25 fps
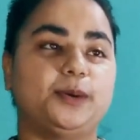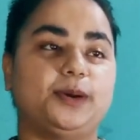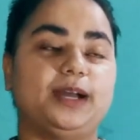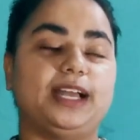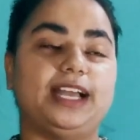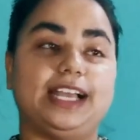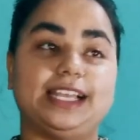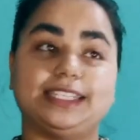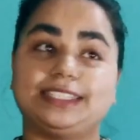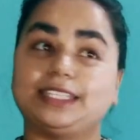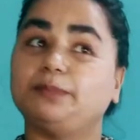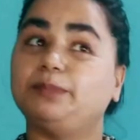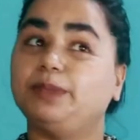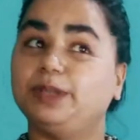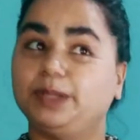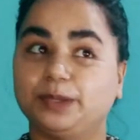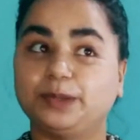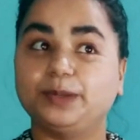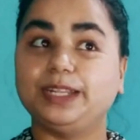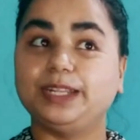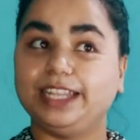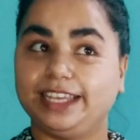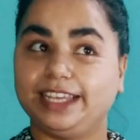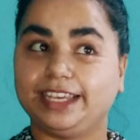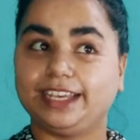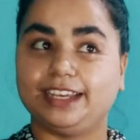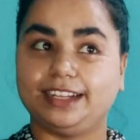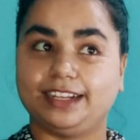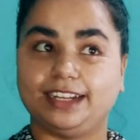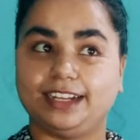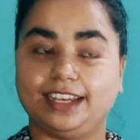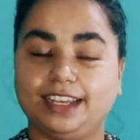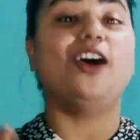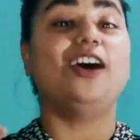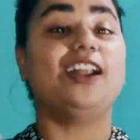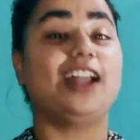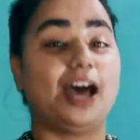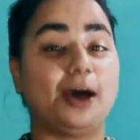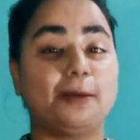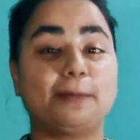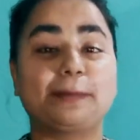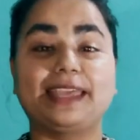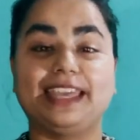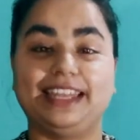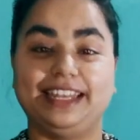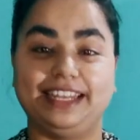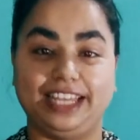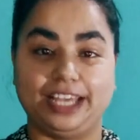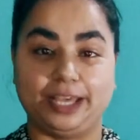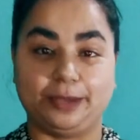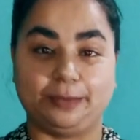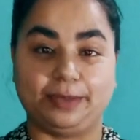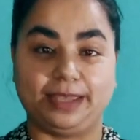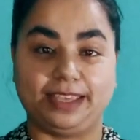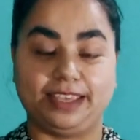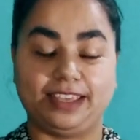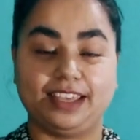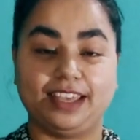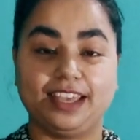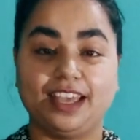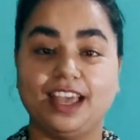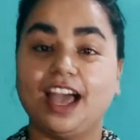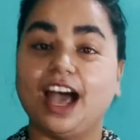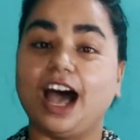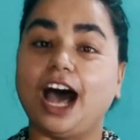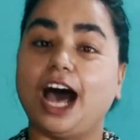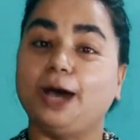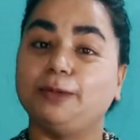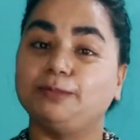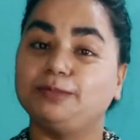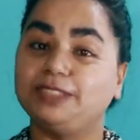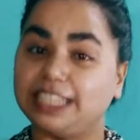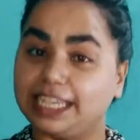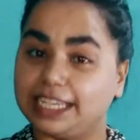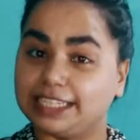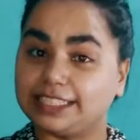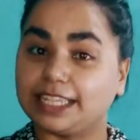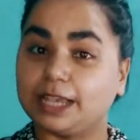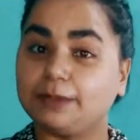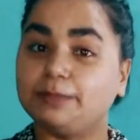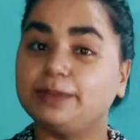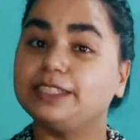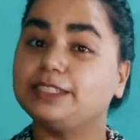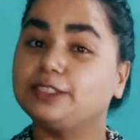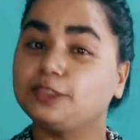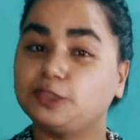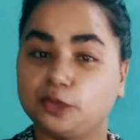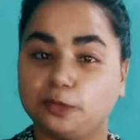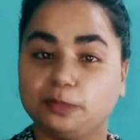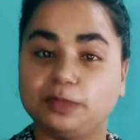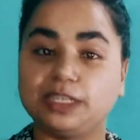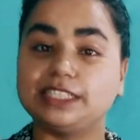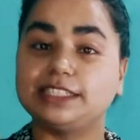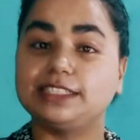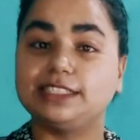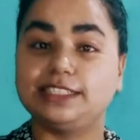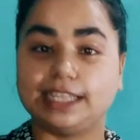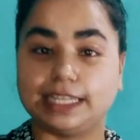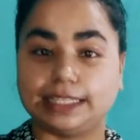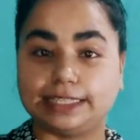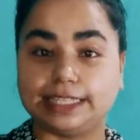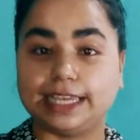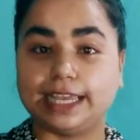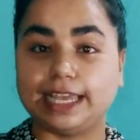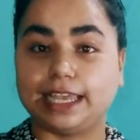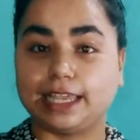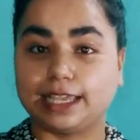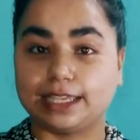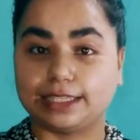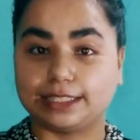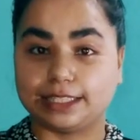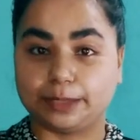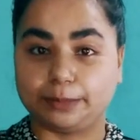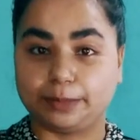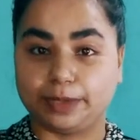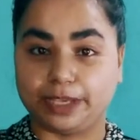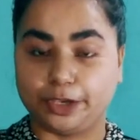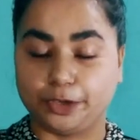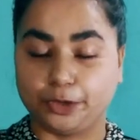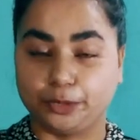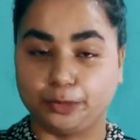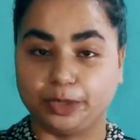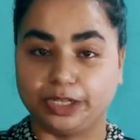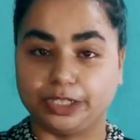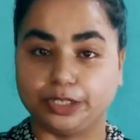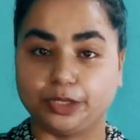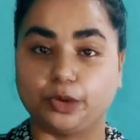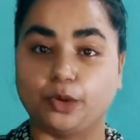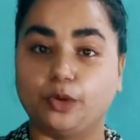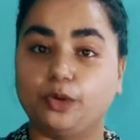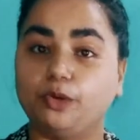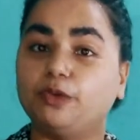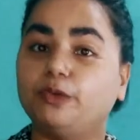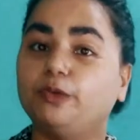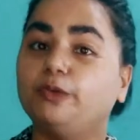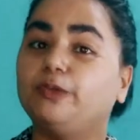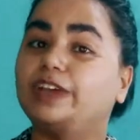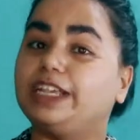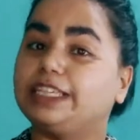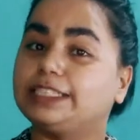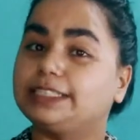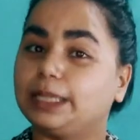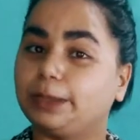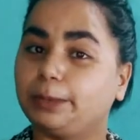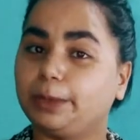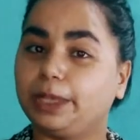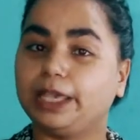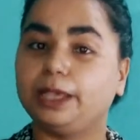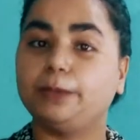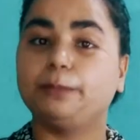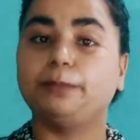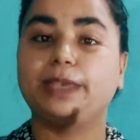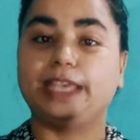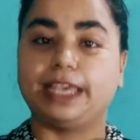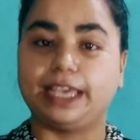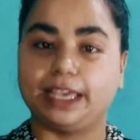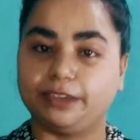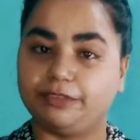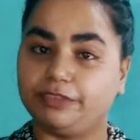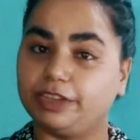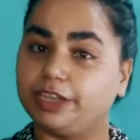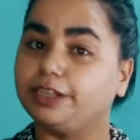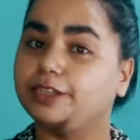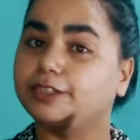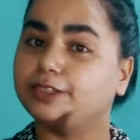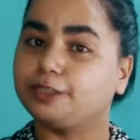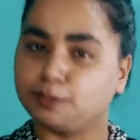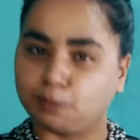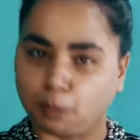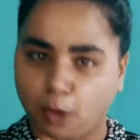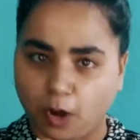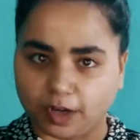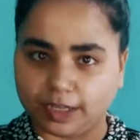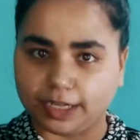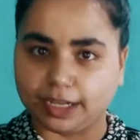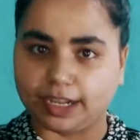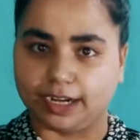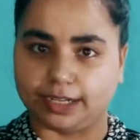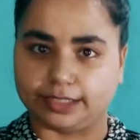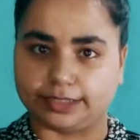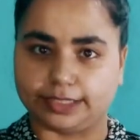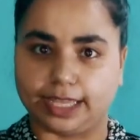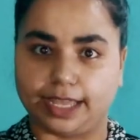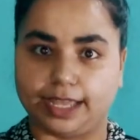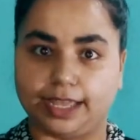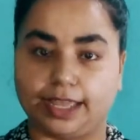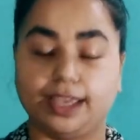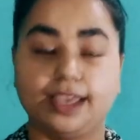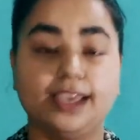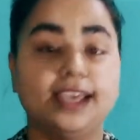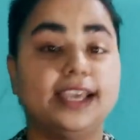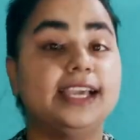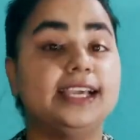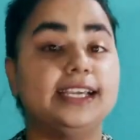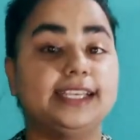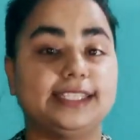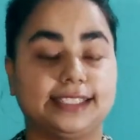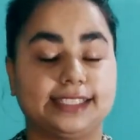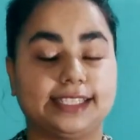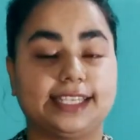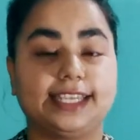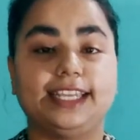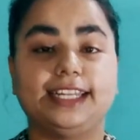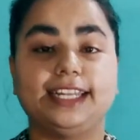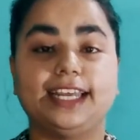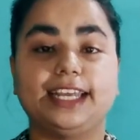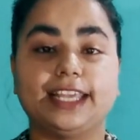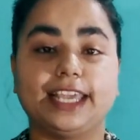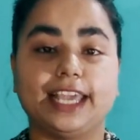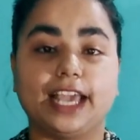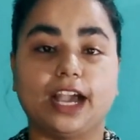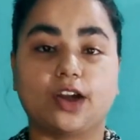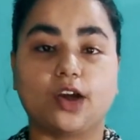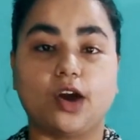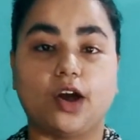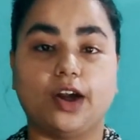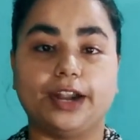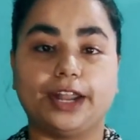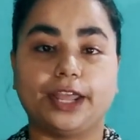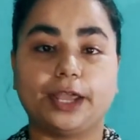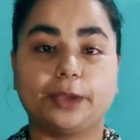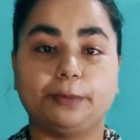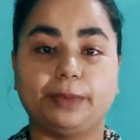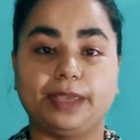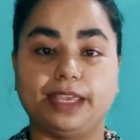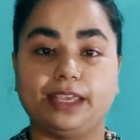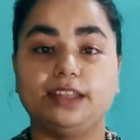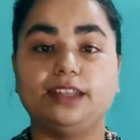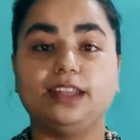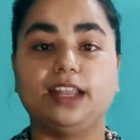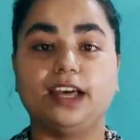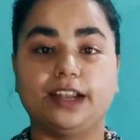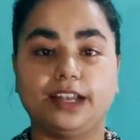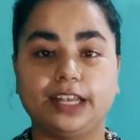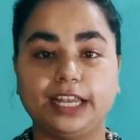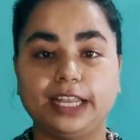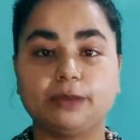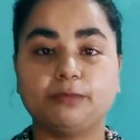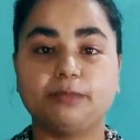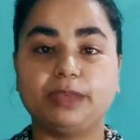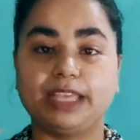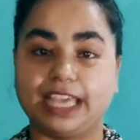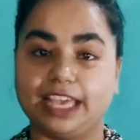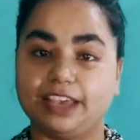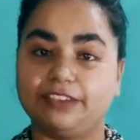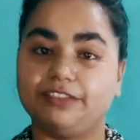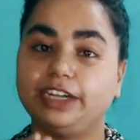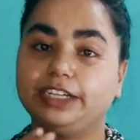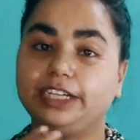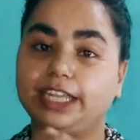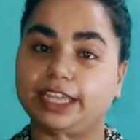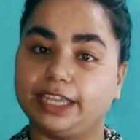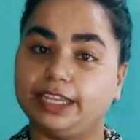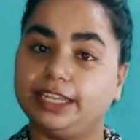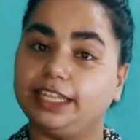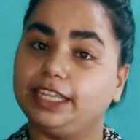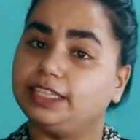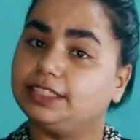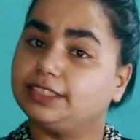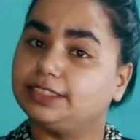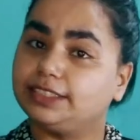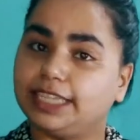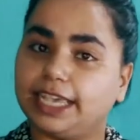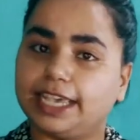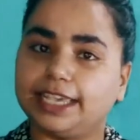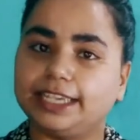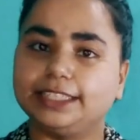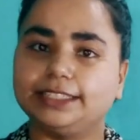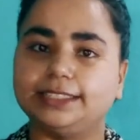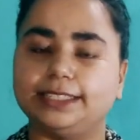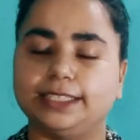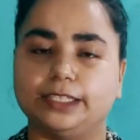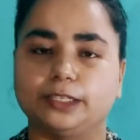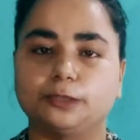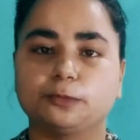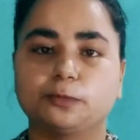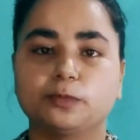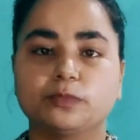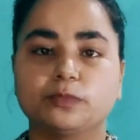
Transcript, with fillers: ऐसा बिल्कुल नहीं करना है और आपके लिए भी आप जैसा भी स्टूबलस देते हैं किसी भी ह्यूमन को वैसे भी बिहेवियर रिस्पॉन्ड करता है स्किनर के अकॉर्डिंग भी लर्निंग बिहेवियर टेक्निक्स यही थी